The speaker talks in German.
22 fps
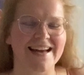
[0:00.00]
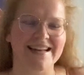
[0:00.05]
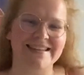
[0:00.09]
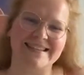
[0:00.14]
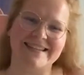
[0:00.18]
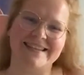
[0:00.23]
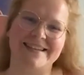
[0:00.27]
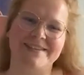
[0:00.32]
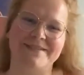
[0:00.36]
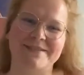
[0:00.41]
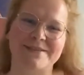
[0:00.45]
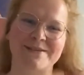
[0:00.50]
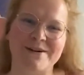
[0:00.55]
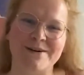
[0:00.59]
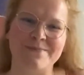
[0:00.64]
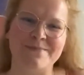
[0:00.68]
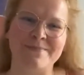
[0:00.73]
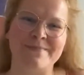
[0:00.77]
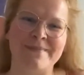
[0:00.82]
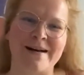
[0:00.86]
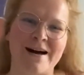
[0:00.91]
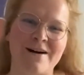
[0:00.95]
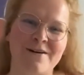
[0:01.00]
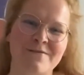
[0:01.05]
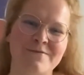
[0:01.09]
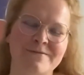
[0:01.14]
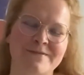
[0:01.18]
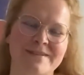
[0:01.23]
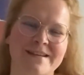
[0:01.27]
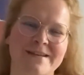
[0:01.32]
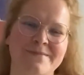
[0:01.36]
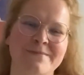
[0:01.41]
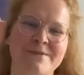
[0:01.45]
Herzlich willkommen
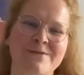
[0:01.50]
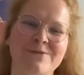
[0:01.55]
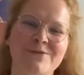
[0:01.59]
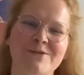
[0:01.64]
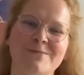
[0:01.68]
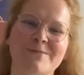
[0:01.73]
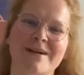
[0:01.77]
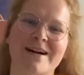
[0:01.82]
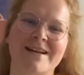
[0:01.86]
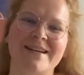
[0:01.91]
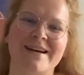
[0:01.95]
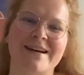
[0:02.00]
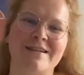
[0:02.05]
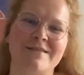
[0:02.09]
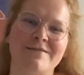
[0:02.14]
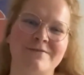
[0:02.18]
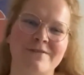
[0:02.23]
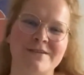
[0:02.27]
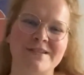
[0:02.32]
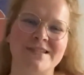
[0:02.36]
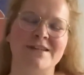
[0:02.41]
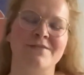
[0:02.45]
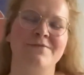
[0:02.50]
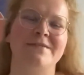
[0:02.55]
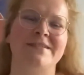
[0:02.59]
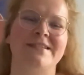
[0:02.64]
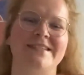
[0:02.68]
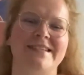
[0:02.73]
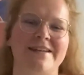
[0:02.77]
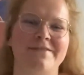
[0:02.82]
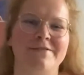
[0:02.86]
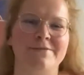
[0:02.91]
auf dem YouTube-Kanal von Sophie Safe